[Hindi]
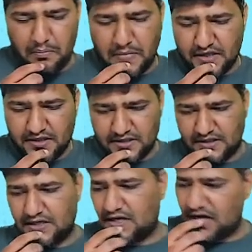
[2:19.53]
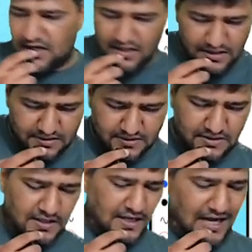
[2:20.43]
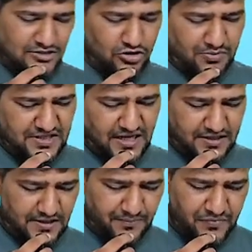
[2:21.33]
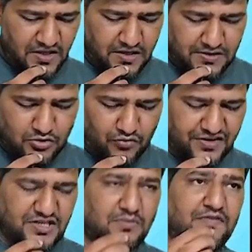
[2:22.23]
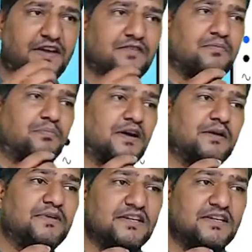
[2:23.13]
मत करना आ जाओ अभी ध्यान देना सो क्वेश्चन नंबर फाइव पढ़ रहे बेटा